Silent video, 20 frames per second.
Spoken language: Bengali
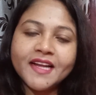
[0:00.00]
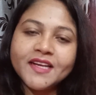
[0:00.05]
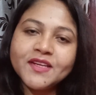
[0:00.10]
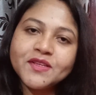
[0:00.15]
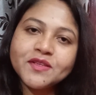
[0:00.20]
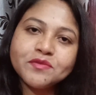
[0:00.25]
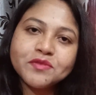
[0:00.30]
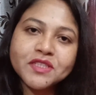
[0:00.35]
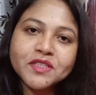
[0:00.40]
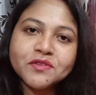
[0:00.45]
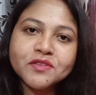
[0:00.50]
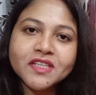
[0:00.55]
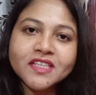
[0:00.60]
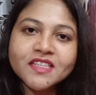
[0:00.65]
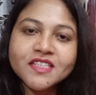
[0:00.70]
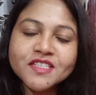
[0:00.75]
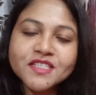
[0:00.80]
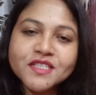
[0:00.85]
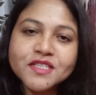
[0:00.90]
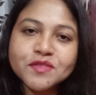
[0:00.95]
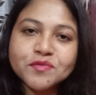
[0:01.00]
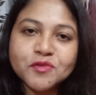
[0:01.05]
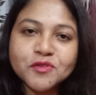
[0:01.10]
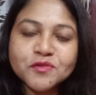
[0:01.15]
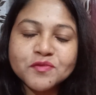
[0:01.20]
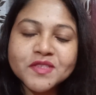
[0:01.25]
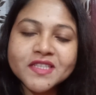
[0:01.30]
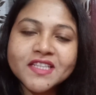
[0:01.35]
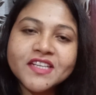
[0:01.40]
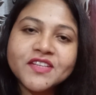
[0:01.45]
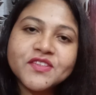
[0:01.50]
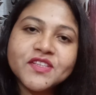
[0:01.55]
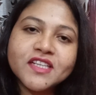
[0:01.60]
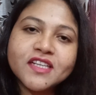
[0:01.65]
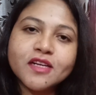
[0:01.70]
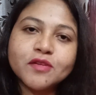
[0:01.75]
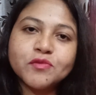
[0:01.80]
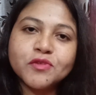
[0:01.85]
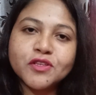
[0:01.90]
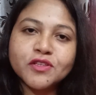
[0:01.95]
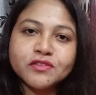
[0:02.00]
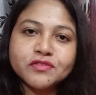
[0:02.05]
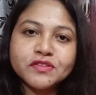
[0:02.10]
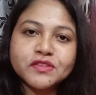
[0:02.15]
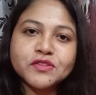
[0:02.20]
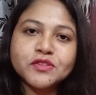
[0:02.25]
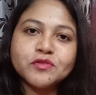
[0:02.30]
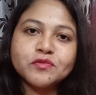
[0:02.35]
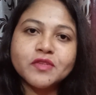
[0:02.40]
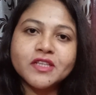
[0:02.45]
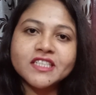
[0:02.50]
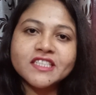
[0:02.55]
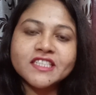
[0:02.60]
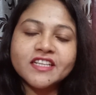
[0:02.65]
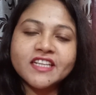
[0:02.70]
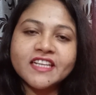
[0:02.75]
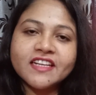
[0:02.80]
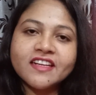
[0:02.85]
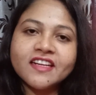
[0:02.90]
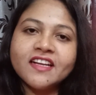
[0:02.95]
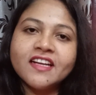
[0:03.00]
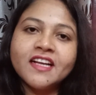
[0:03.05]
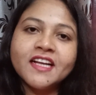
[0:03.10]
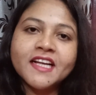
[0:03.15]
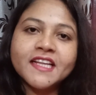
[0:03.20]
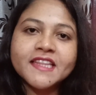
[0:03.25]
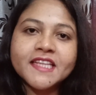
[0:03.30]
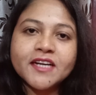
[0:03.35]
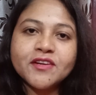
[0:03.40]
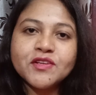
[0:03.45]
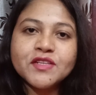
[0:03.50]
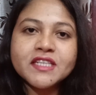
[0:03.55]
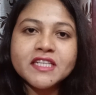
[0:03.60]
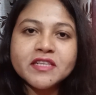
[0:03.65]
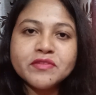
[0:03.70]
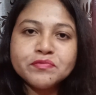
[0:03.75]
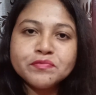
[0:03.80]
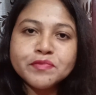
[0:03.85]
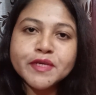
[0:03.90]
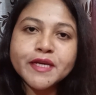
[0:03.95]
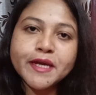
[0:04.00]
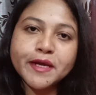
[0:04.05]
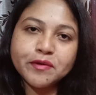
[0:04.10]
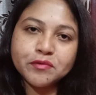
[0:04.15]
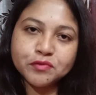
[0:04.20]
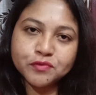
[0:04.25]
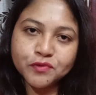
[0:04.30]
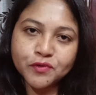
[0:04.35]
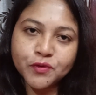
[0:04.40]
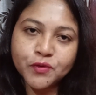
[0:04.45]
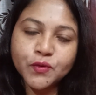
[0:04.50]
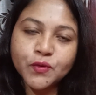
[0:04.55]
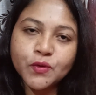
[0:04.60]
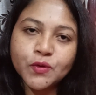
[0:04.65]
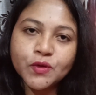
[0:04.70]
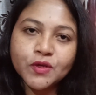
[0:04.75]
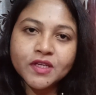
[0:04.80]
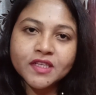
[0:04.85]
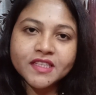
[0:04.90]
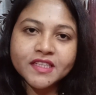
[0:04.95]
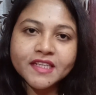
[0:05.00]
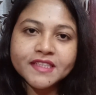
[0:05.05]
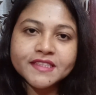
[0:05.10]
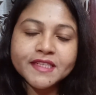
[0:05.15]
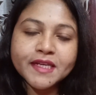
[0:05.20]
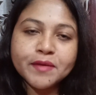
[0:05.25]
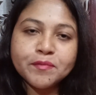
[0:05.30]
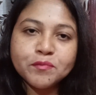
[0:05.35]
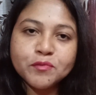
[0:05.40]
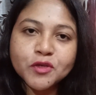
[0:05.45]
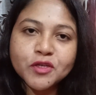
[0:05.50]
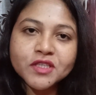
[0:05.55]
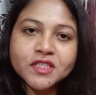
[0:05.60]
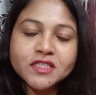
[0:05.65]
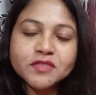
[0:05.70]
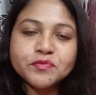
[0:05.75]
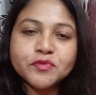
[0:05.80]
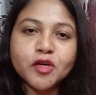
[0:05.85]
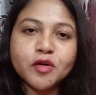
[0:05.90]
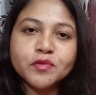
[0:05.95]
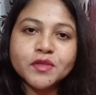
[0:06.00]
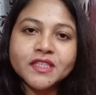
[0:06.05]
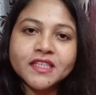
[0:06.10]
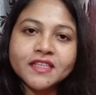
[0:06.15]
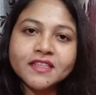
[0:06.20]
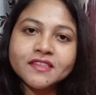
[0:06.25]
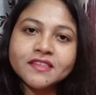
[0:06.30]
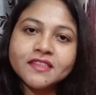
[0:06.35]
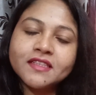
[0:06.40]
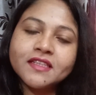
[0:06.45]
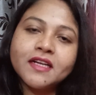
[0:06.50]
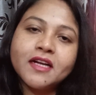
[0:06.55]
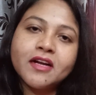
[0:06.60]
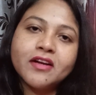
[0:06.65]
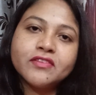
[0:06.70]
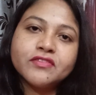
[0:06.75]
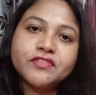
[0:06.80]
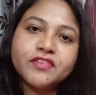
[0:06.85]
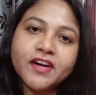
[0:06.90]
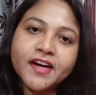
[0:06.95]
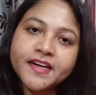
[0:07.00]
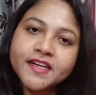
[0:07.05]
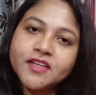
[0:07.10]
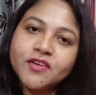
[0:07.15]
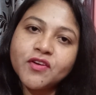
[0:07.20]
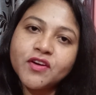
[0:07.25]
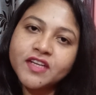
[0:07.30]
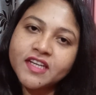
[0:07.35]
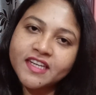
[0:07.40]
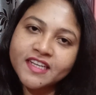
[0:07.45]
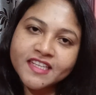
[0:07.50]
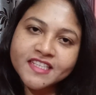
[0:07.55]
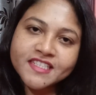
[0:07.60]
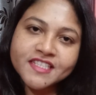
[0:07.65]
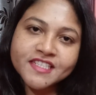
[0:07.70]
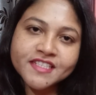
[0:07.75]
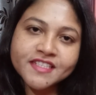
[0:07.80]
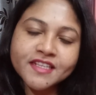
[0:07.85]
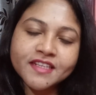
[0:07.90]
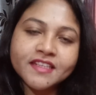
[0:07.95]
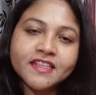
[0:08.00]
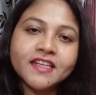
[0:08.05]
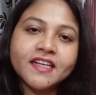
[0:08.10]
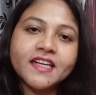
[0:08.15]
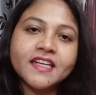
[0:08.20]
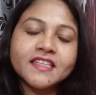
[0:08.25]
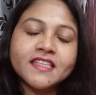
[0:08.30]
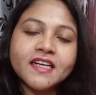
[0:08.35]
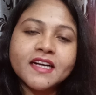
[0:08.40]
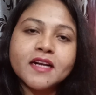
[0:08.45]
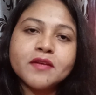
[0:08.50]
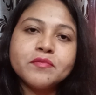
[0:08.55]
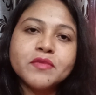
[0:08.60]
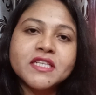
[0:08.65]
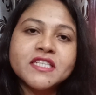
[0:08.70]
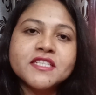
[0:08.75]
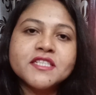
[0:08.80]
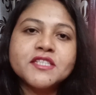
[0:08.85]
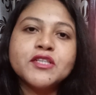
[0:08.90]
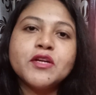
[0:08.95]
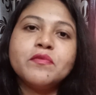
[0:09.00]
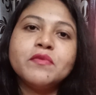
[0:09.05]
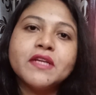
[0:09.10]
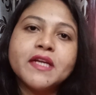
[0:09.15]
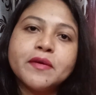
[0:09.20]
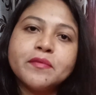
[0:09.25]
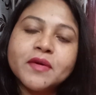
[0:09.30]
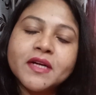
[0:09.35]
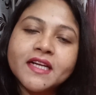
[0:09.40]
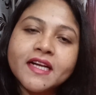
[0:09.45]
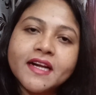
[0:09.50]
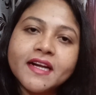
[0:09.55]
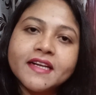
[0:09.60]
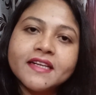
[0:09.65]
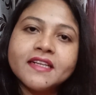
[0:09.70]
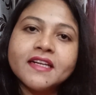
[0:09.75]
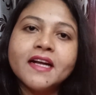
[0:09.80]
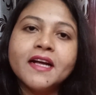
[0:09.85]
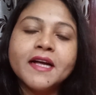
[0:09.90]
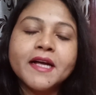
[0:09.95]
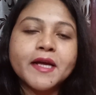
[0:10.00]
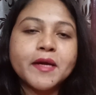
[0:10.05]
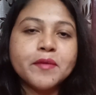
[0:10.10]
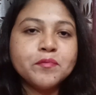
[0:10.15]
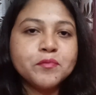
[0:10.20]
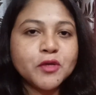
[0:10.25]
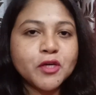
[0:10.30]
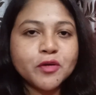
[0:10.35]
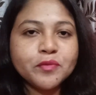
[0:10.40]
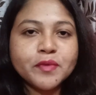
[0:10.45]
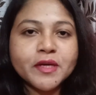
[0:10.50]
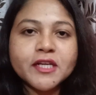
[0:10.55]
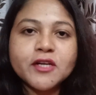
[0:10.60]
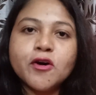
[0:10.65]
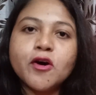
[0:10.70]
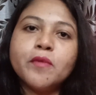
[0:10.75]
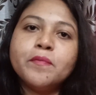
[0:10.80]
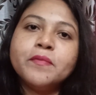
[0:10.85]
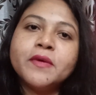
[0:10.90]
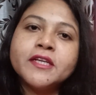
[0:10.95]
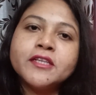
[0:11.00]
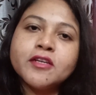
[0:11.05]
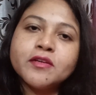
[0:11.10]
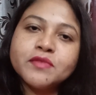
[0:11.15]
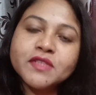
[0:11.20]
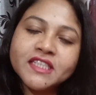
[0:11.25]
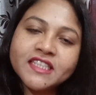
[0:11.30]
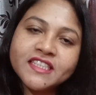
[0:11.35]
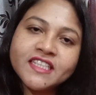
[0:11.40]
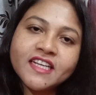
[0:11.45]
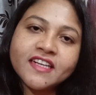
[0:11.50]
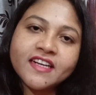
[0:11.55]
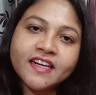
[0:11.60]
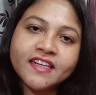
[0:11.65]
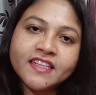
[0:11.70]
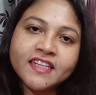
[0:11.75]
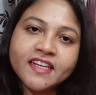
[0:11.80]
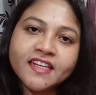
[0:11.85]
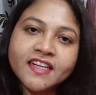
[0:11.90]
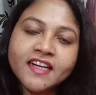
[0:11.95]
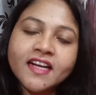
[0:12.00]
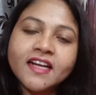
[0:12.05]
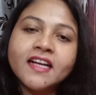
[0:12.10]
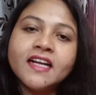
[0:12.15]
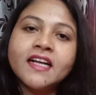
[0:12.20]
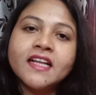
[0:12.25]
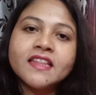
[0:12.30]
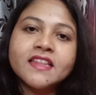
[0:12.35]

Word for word: হ্যালো এভরি ওয়ান দিস ইজ মৌমিতা ওয়েলকাম অল অফ ইউ টু মাই চ্যানেল দেখো ইপিএফও e ঠিক আছে এমপ্লয়িজ প্রভিডেন্ট ফান্ড অর্গানাইজেশন এটা কার মিনিস্ট্রি অফ লেবার অ্যান্ড এমপ্লয়মেন্ট গভর্নমেন্ট অফ ইন্ডিয়ার আন্ডারে